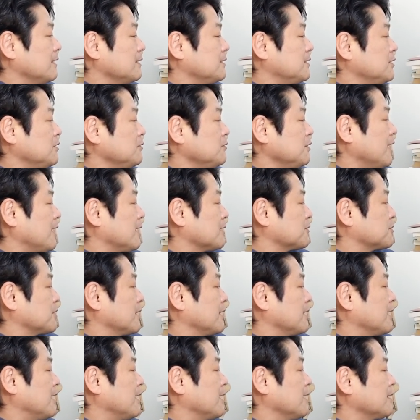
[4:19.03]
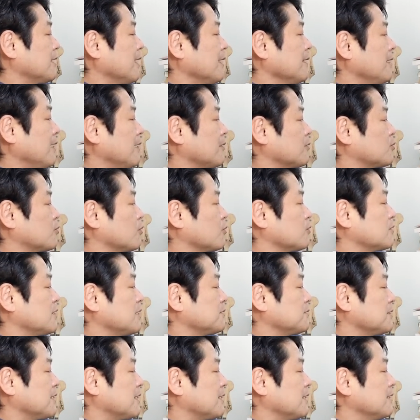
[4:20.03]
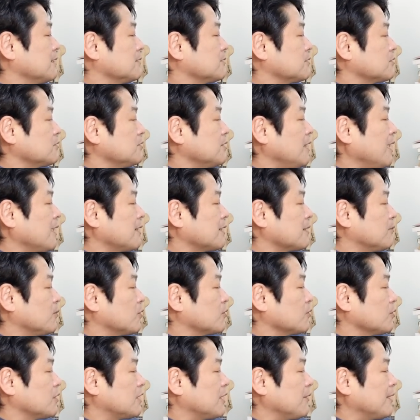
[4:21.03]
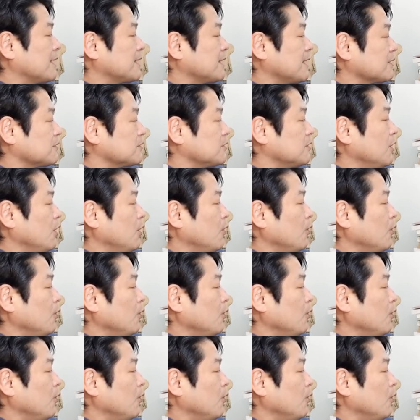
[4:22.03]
自由な発言が単なる毒舌や作られたものではなく、